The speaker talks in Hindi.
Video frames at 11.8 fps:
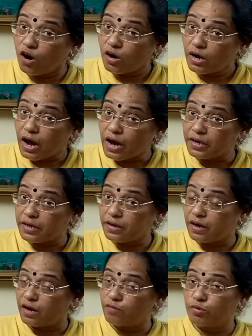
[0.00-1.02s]
और
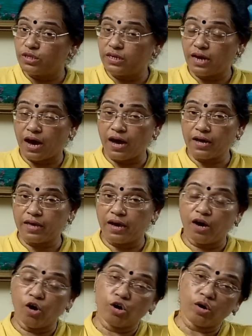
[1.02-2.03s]
आखिरकार वो दिन आ
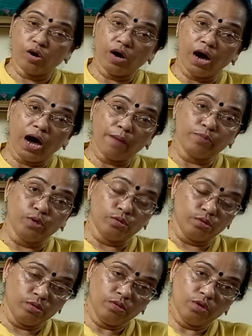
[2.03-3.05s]
गया और आप
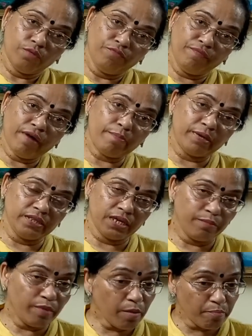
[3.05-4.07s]
दोनों विवाह
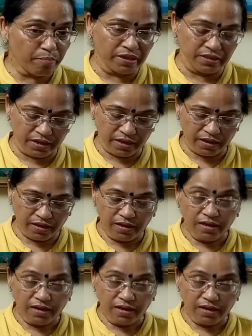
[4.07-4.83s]
बंधन में बंध गए